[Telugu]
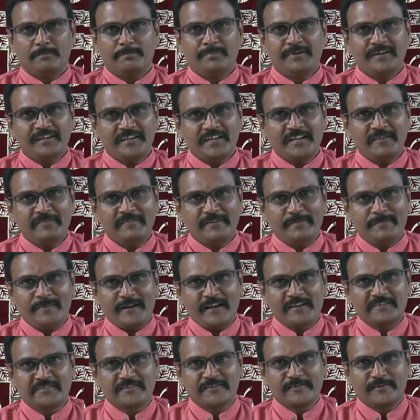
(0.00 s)
బీటీవీ
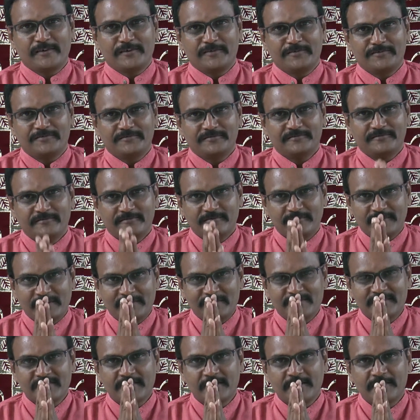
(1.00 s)
ప్రేక్షకులకు
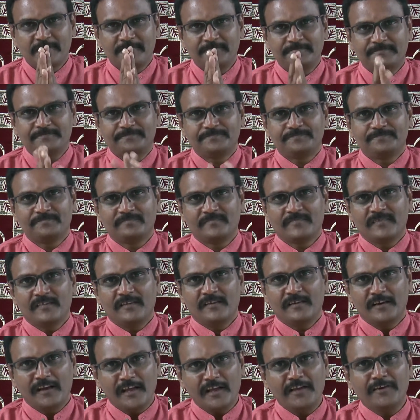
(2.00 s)
నమస్కారం
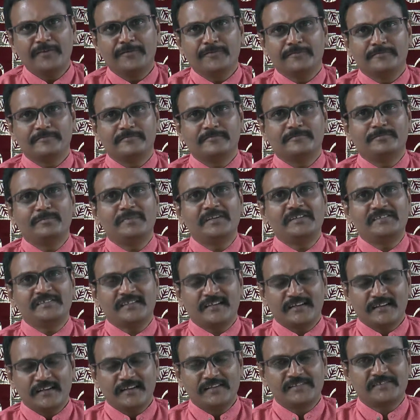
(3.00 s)
నేను మీ
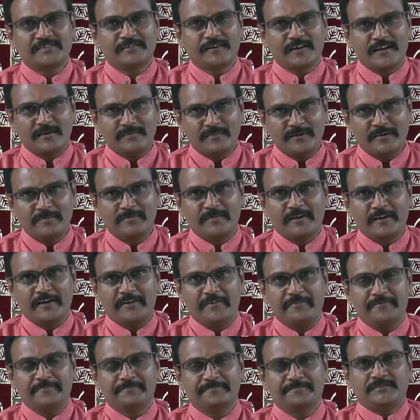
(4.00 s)
జర్నలిస్టు రాంబాబు
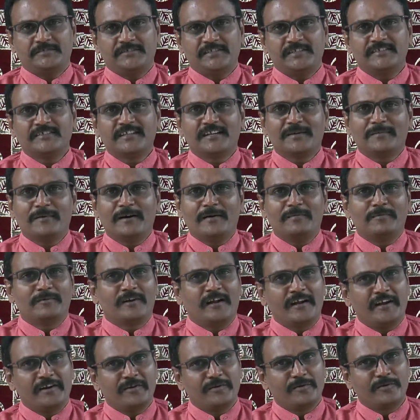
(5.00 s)
నాయుడు చంద్రబాబు
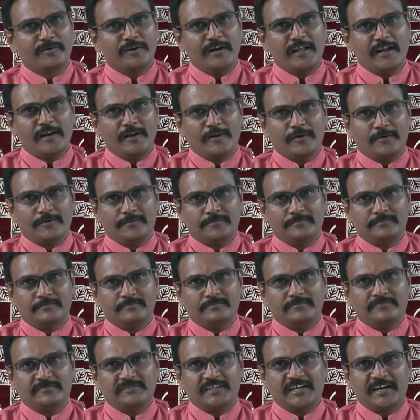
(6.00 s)
నాయుడు గుండెల్లో
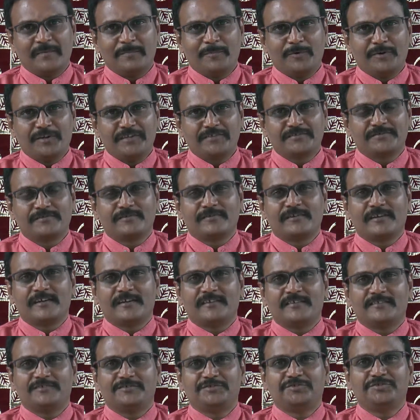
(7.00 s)
దడ పుట్టిస్తున్న
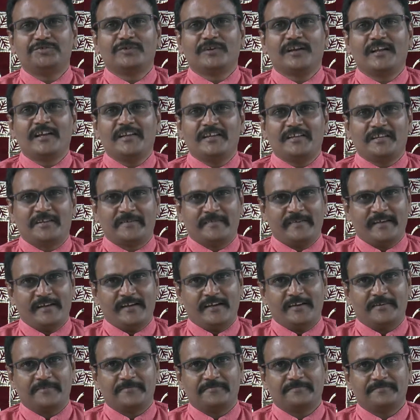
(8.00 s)
జూలై ఇరవై
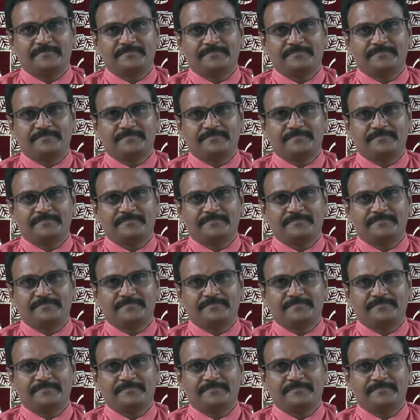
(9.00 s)
ఆరు